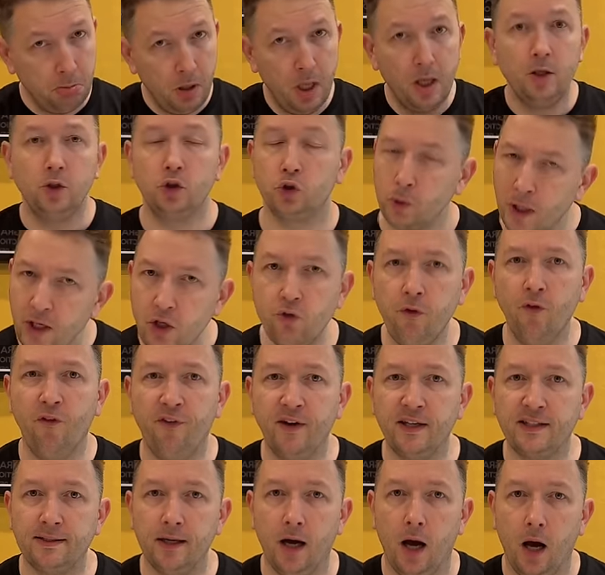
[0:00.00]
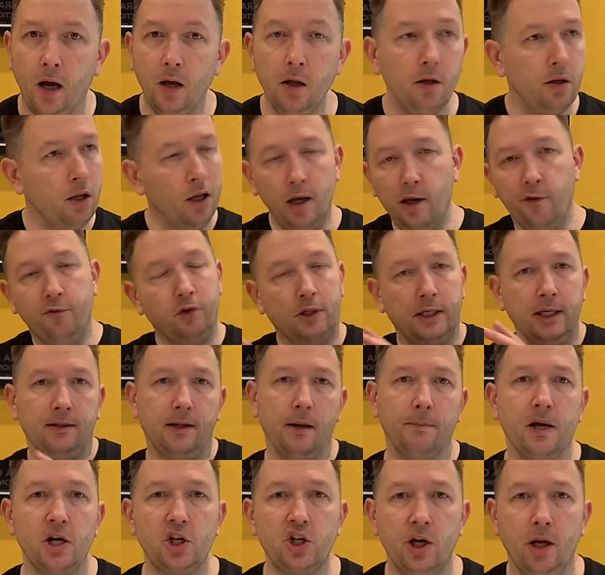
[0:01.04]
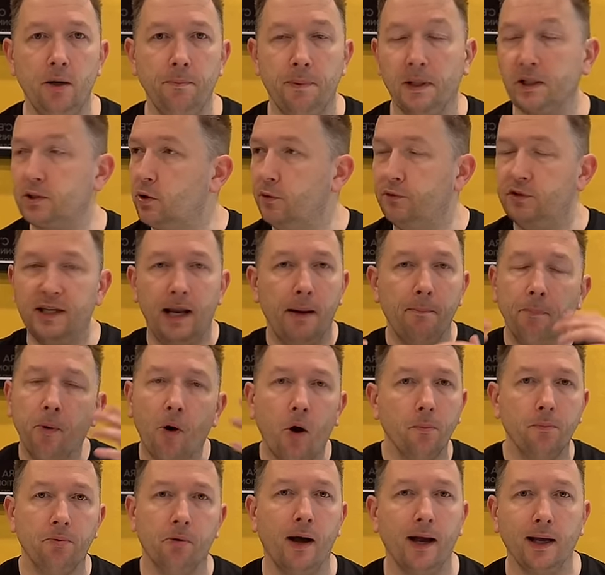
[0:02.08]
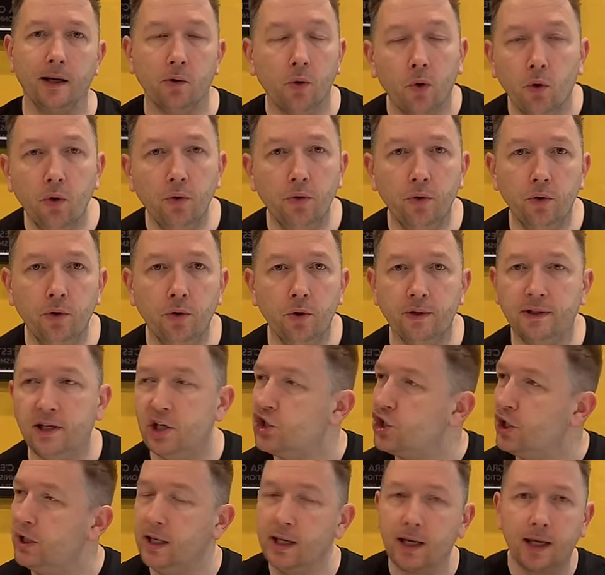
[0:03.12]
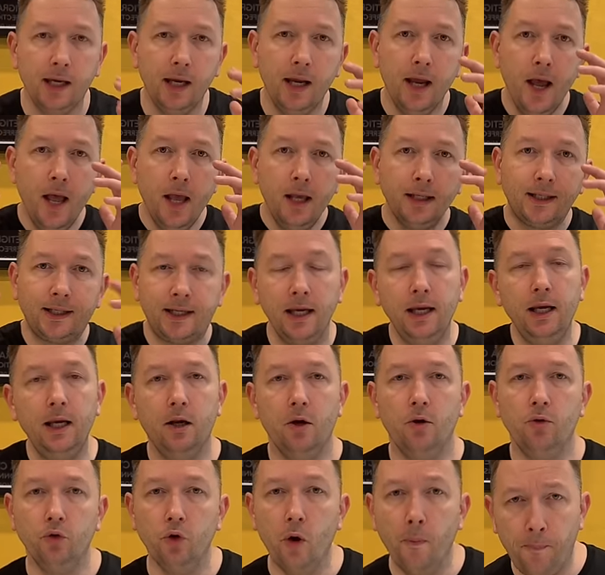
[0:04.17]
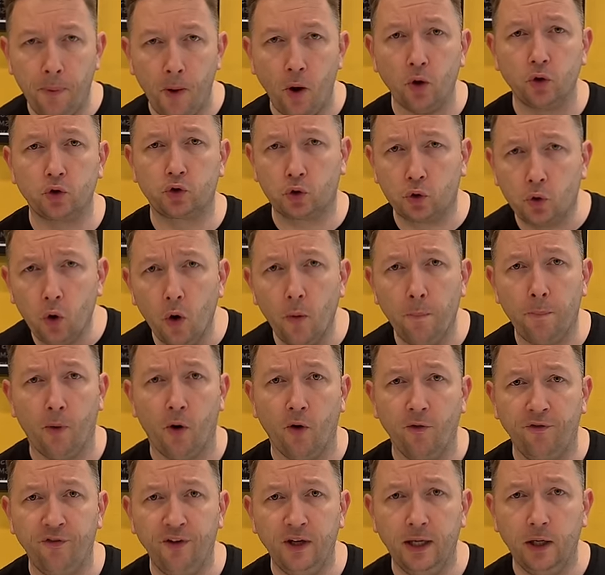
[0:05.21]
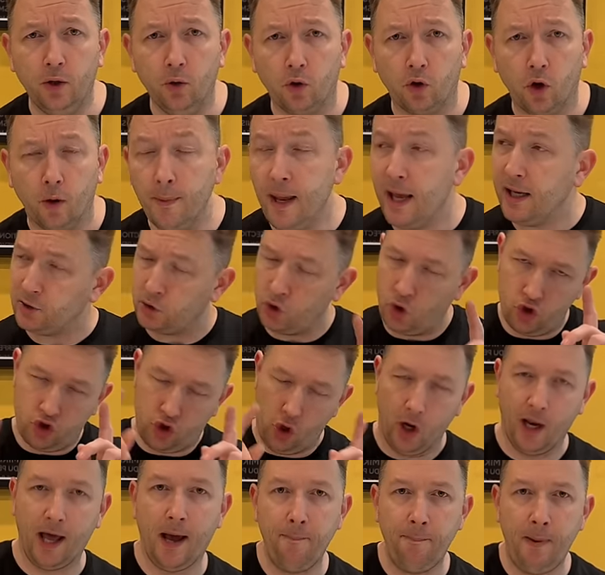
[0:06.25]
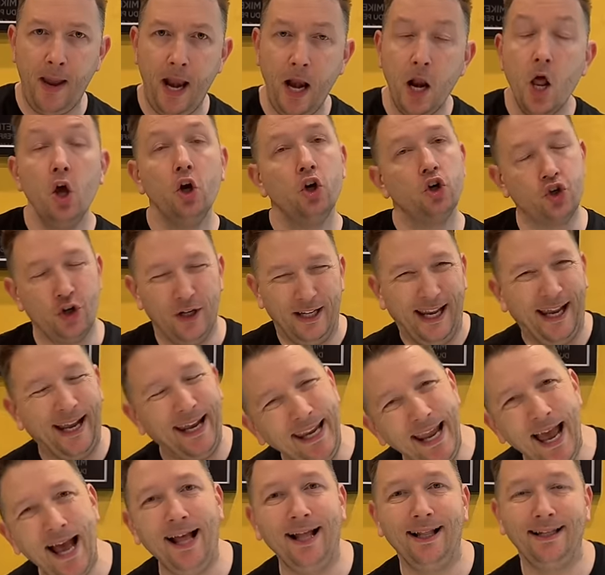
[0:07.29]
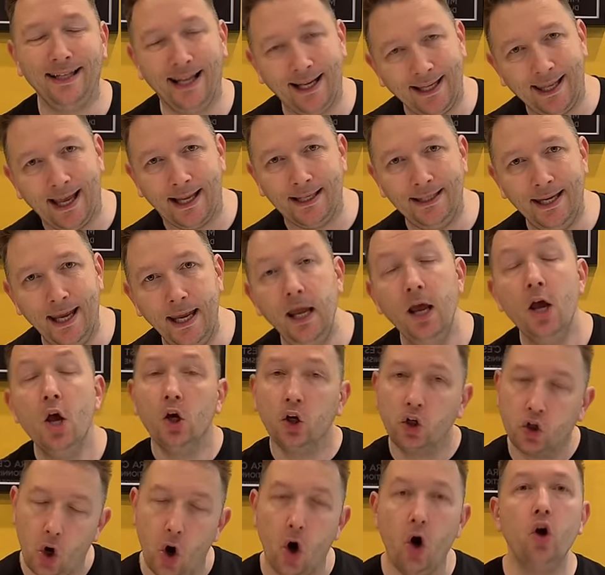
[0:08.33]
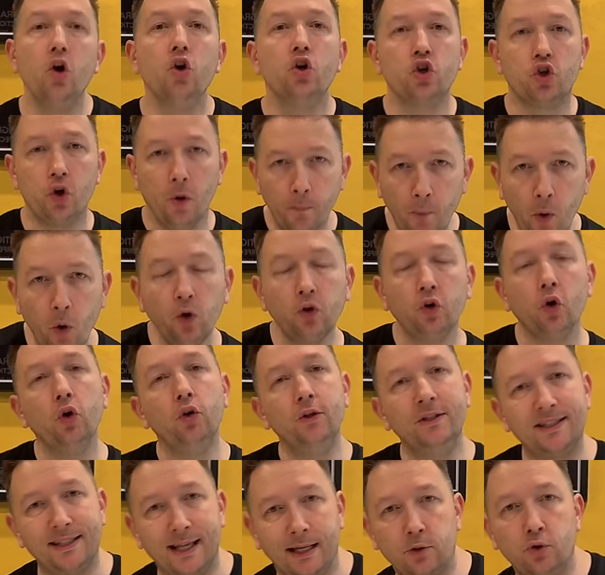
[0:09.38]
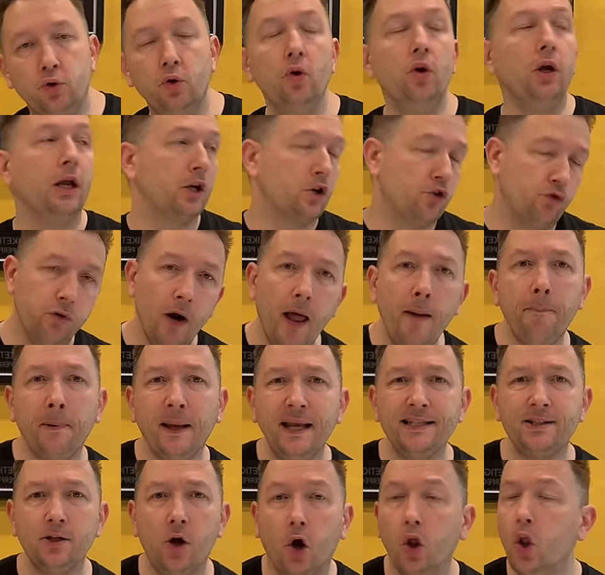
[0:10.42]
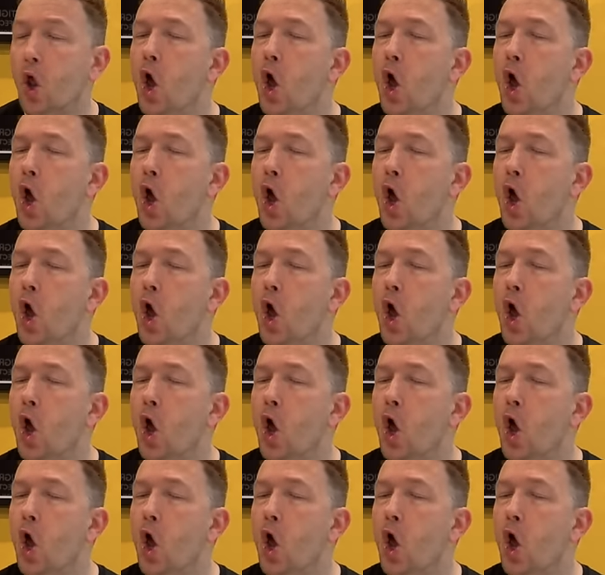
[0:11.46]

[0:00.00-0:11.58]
Soit je vous fais ça et vous quittez ma chaîne parce que vous allez me prendre pour un gros neuneu dégénéré qui ne pense qu'au profit et au commerce, je le rappelle, je n'ai rien à gagner quand je monte une statue et que je vous la présente.